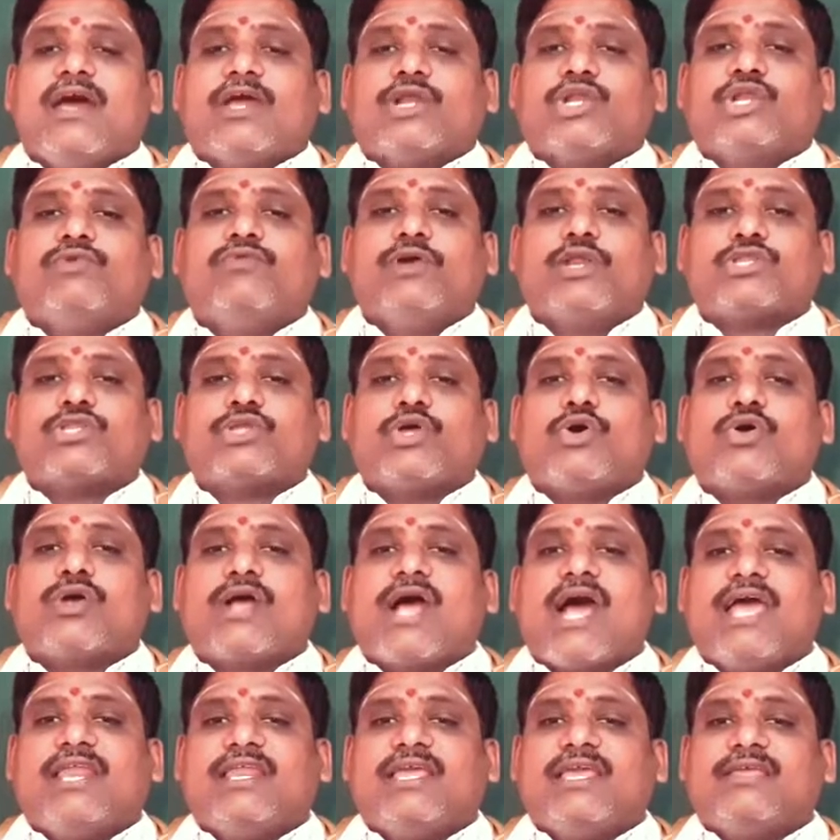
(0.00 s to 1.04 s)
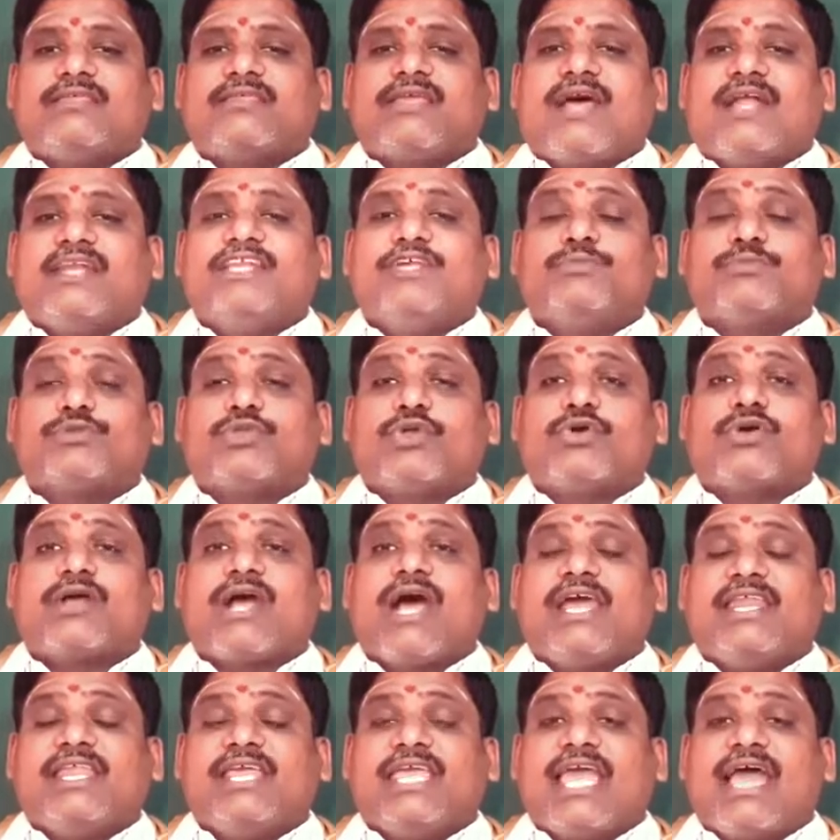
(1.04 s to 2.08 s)
నువ్వులతో కానీ ధాన్యంతో
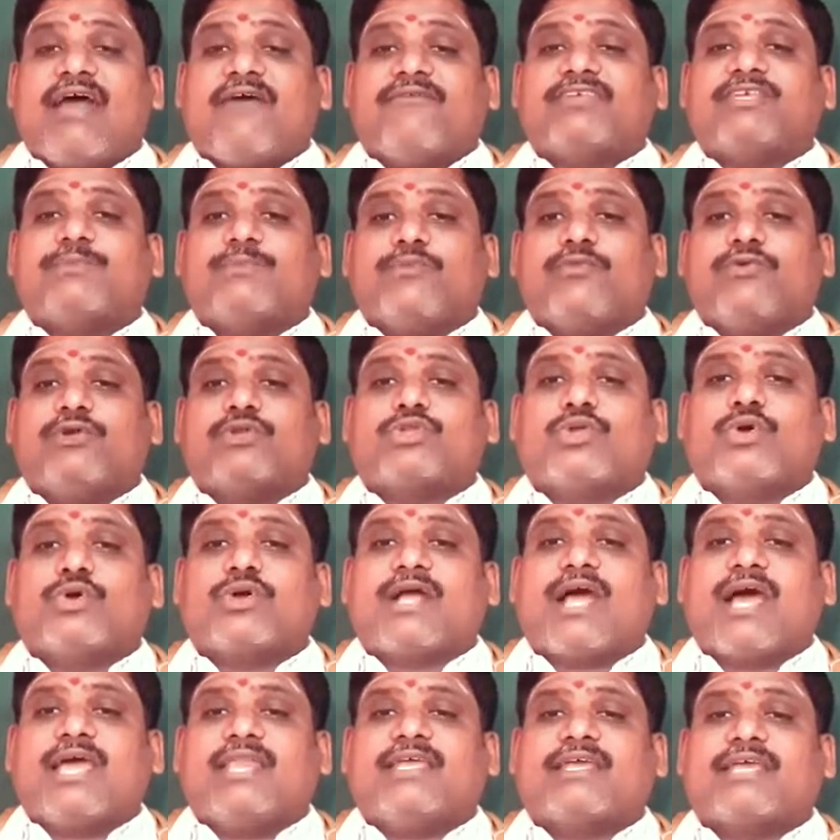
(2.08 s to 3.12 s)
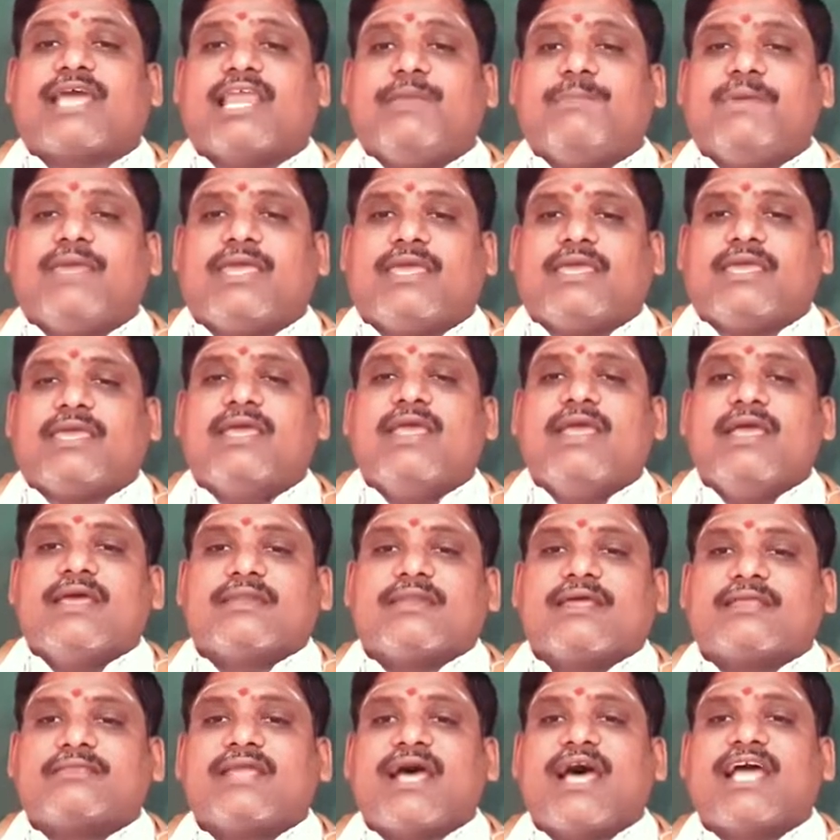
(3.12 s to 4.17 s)
కానీ అవిష పువ్వులతో కానీ కలిపి
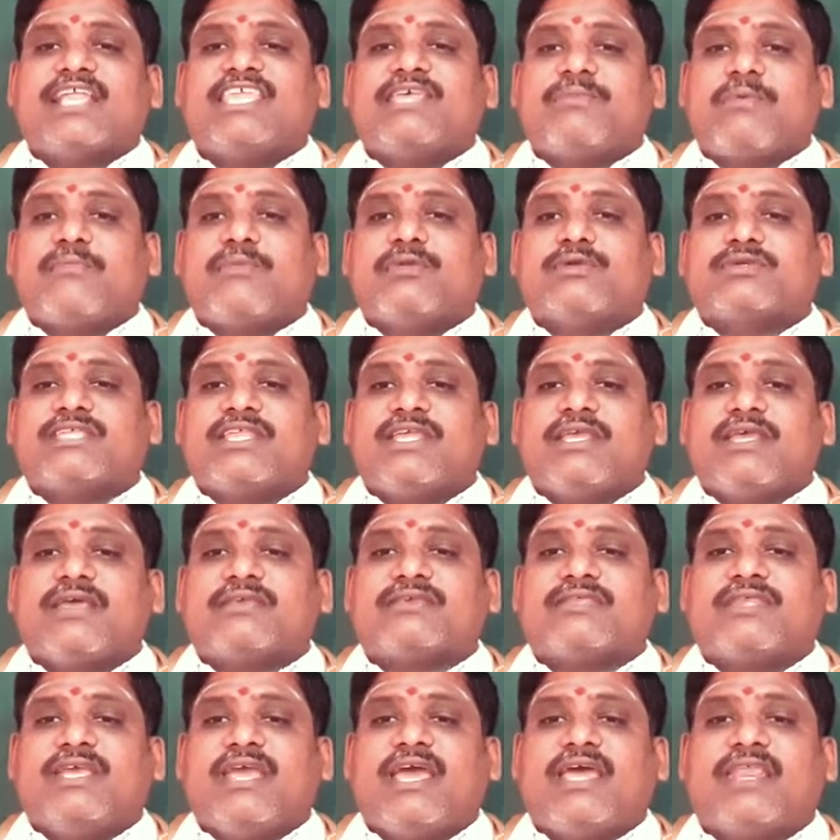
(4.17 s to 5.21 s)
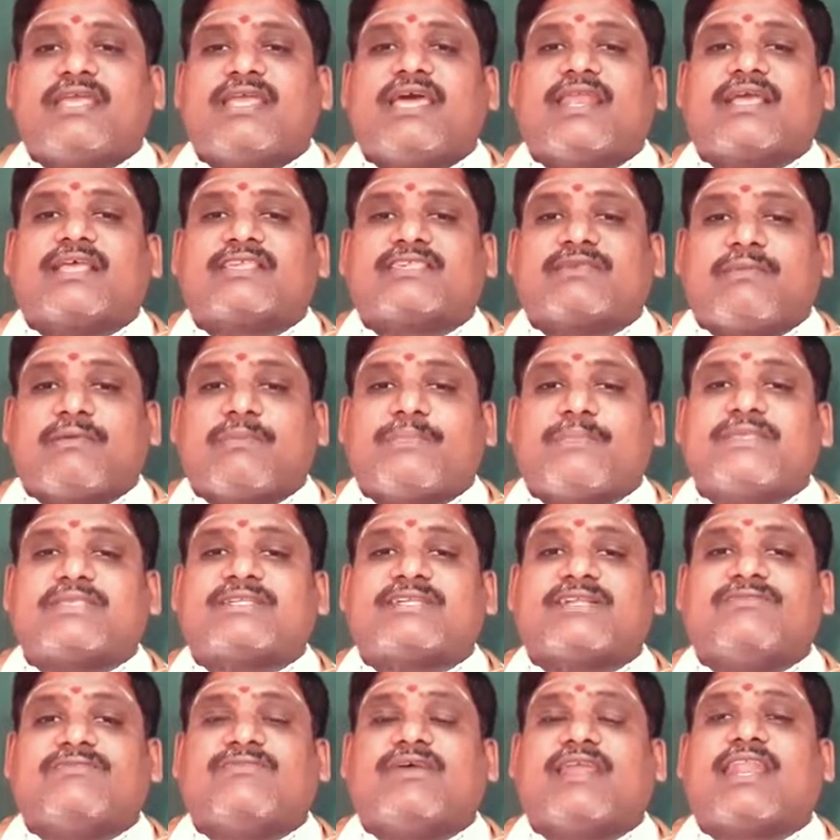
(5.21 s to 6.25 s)
నందాదీపమును శ్రీ శ్రీహరికి గనక
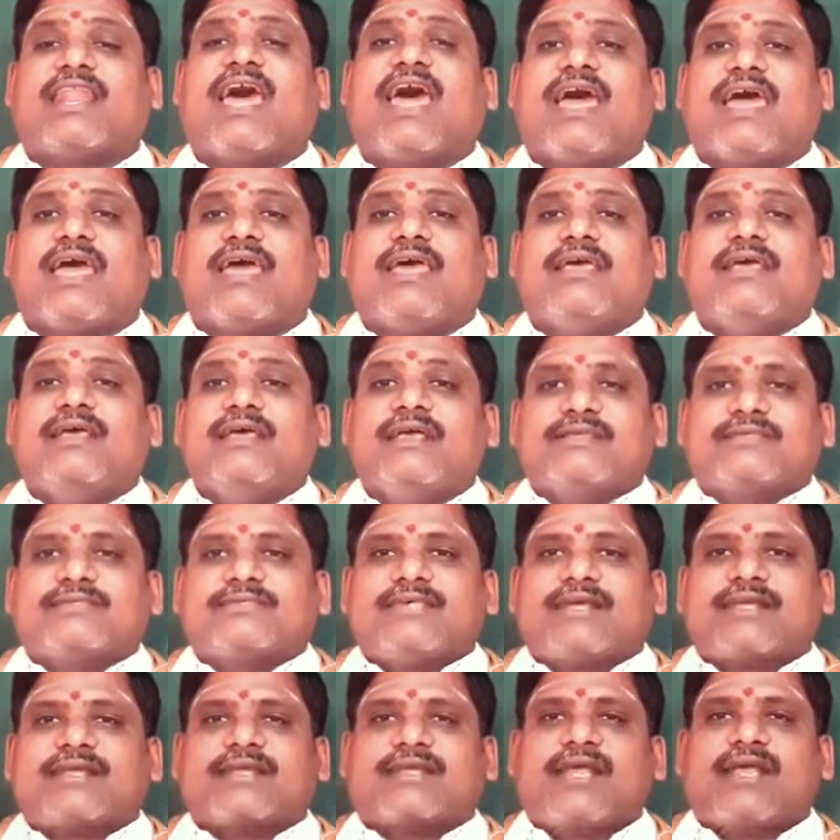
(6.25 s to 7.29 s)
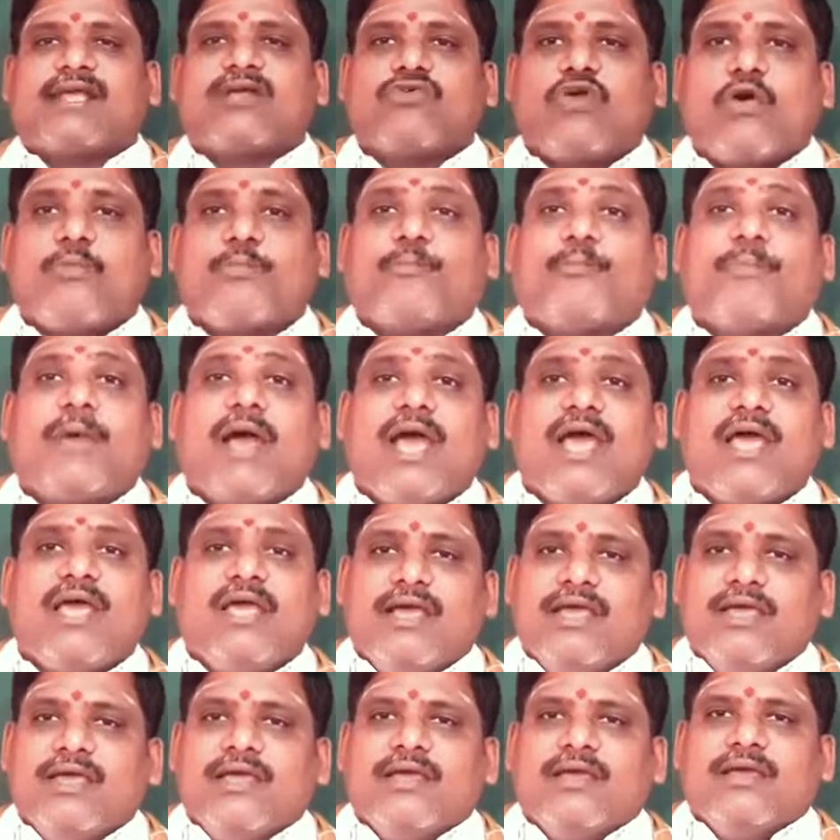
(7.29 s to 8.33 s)
సమర్పించడం వలన చక్క గొప్ప
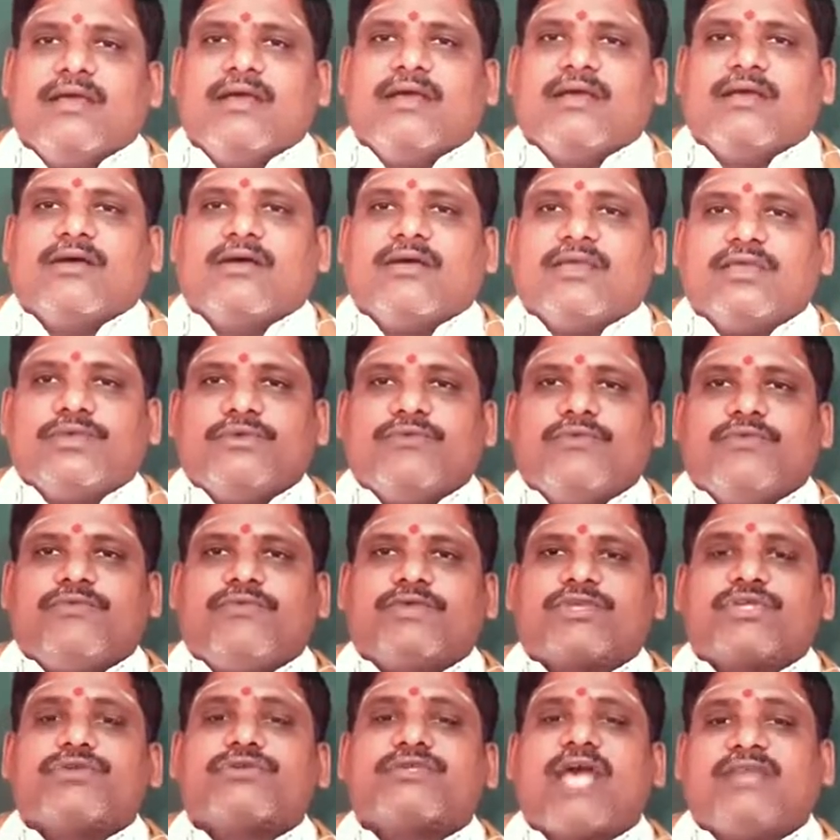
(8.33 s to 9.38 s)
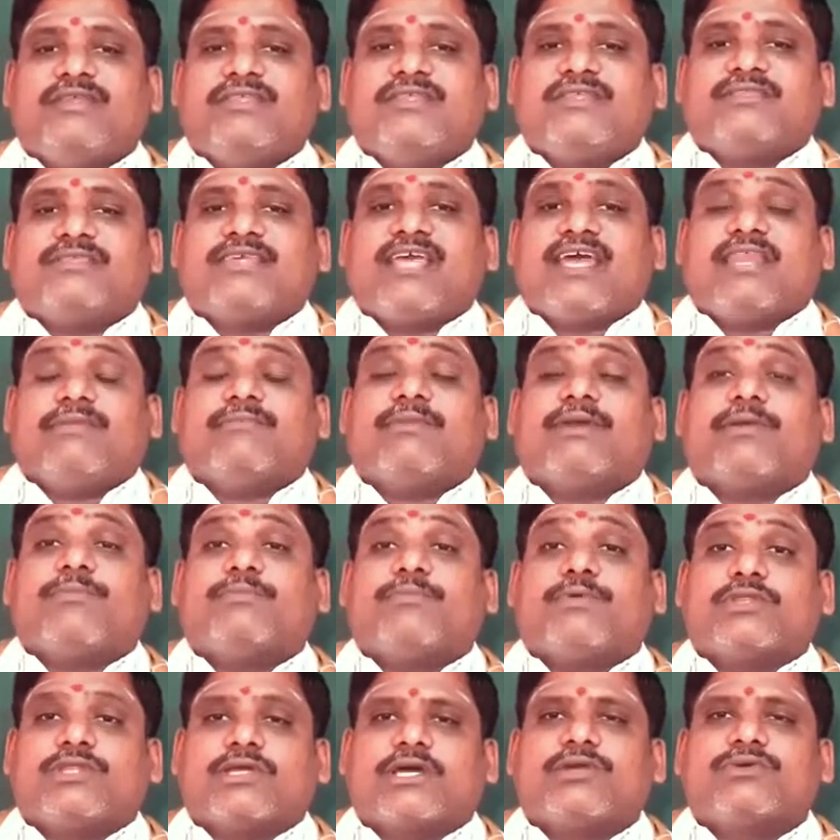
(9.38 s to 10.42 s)
విష్ణు సాన్నిధ్యాన్ని మనం
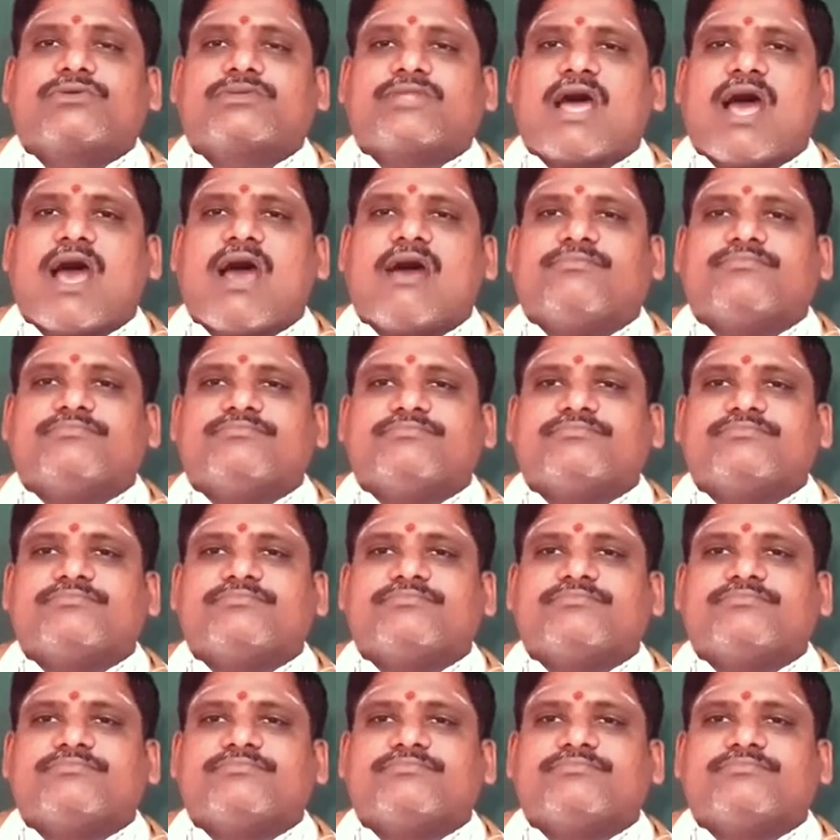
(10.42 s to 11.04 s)
పొందగలుగుతాం